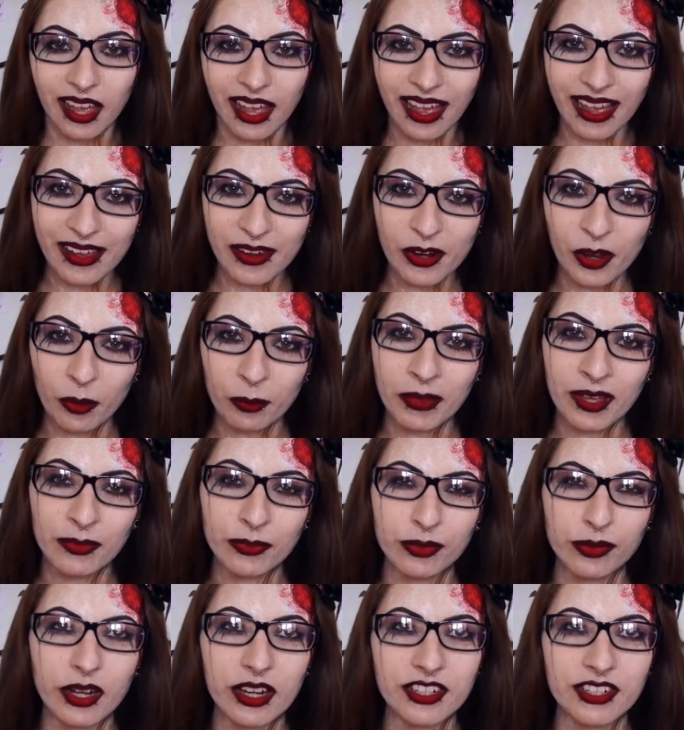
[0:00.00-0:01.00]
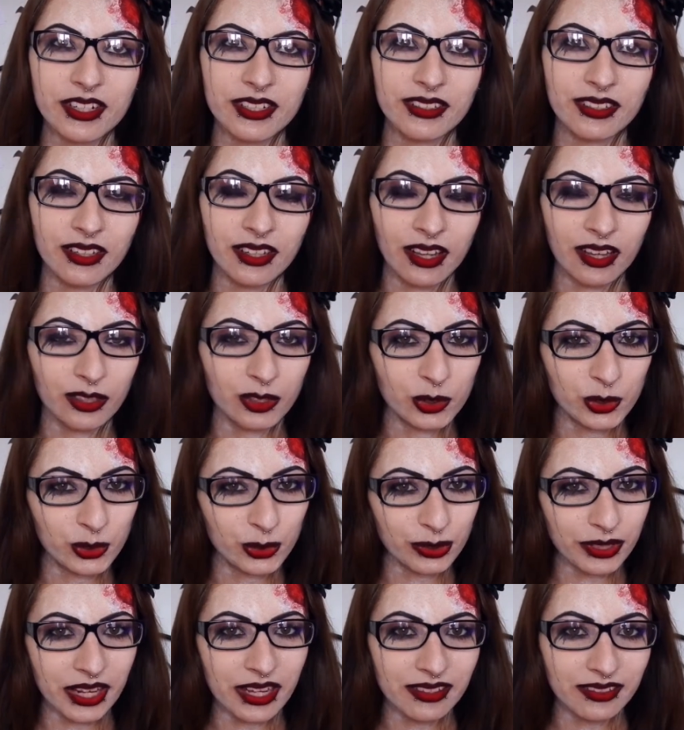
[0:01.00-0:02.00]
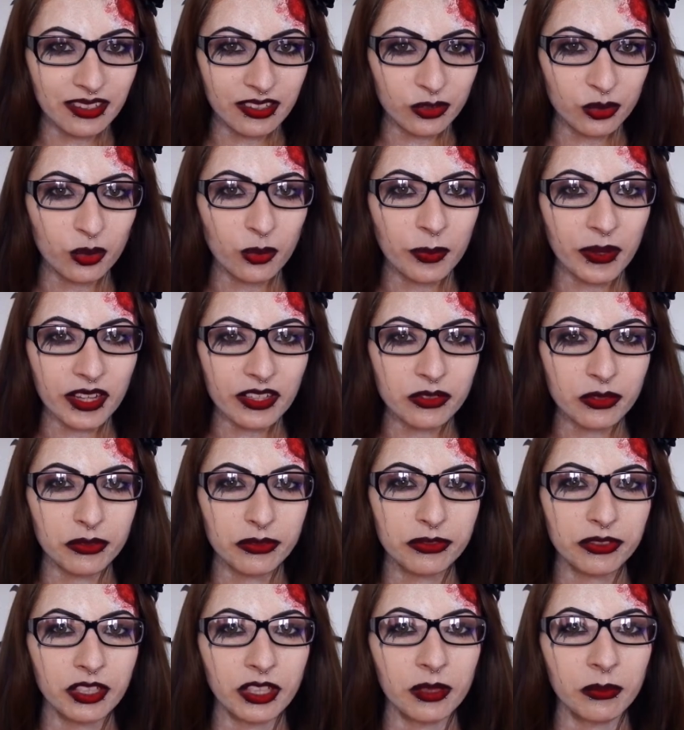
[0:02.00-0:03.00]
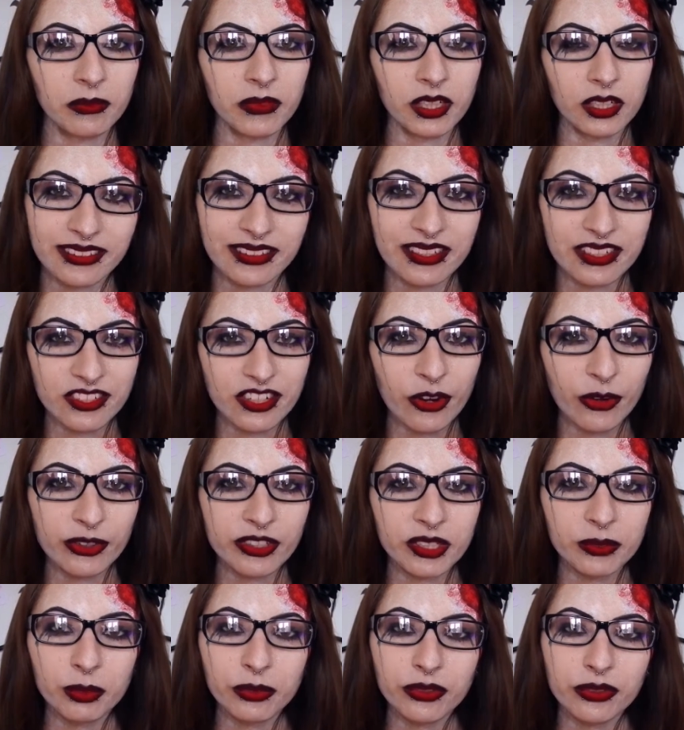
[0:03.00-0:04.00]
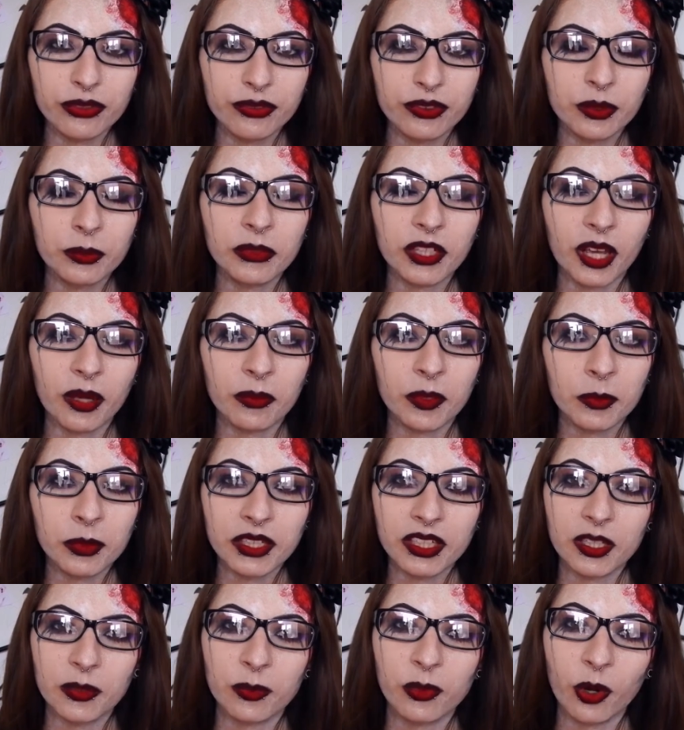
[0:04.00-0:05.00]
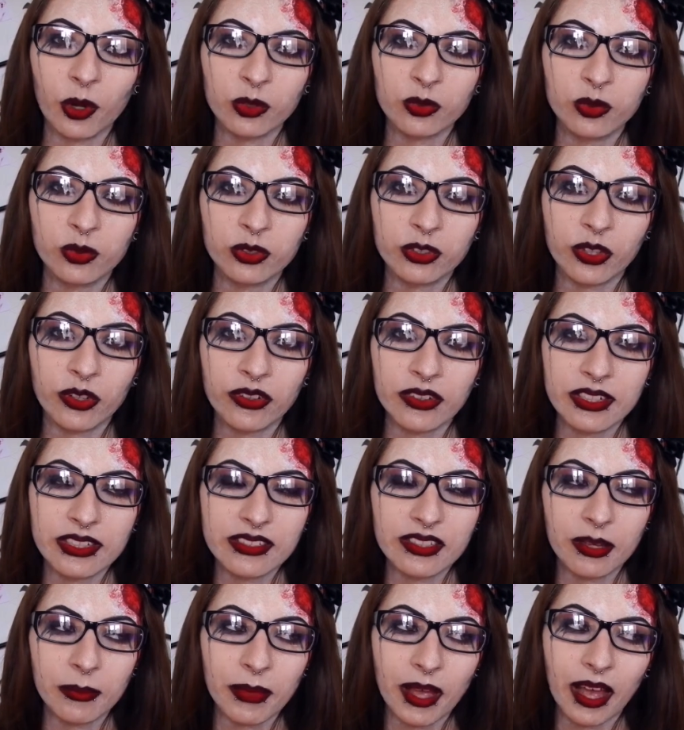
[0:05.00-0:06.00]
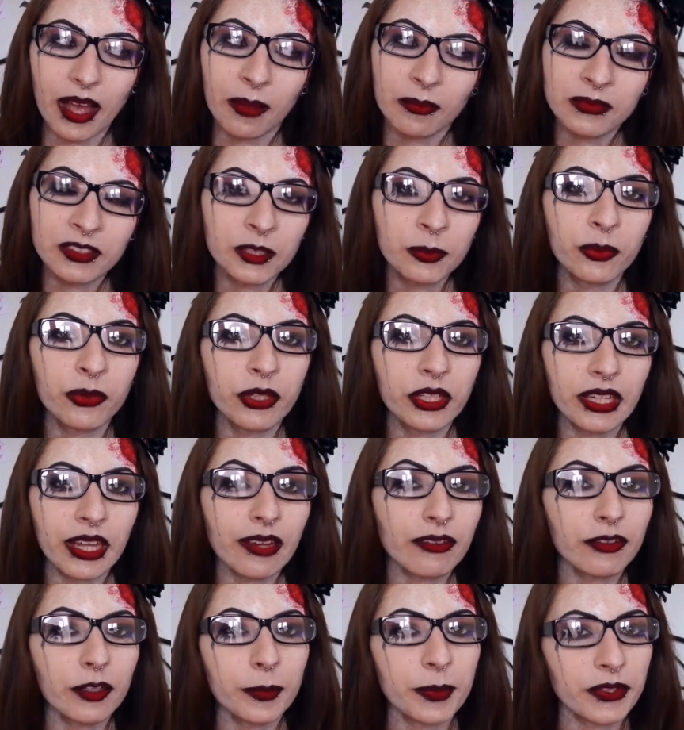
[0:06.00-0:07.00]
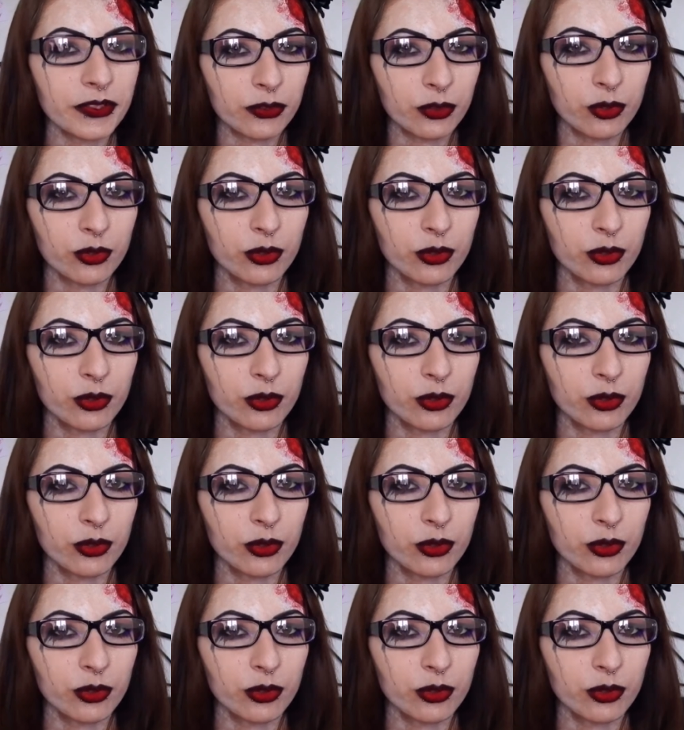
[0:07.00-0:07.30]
Alors, ma foi, j'étais un chouïa déçu par ce film. Déjà, au début du film, il y a un bébé qui pleure tout le temps et ça m'a un petit peu énervé parce que